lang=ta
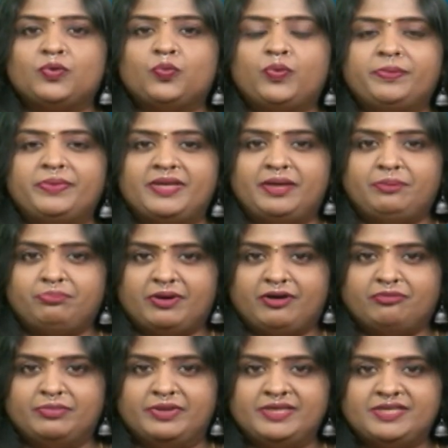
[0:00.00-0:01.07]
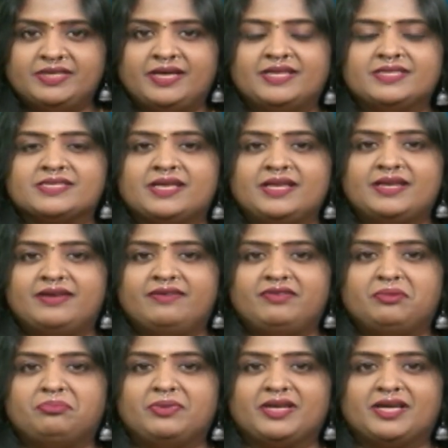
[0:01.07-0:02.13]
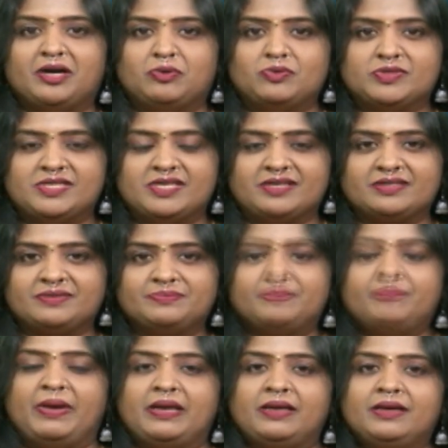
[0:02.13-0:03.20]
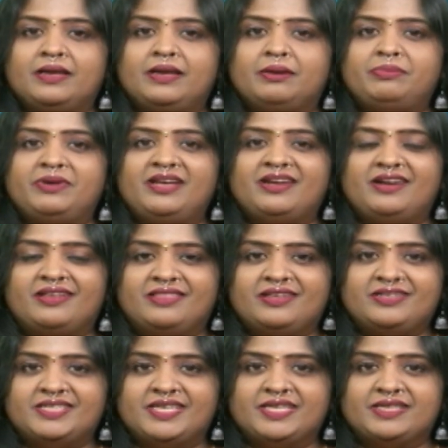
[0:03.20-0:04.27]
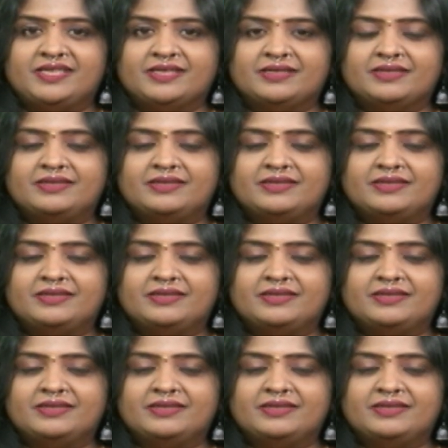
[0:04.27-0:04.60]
விமன் எம்பவர்மெண்ட் அண்ட் ஸ்கில் டெவலப்மெண்ட் கவுன்சிலர் பெண்கள் அப்படின்னு எடுத்துக்கிட்டிங்கன்னா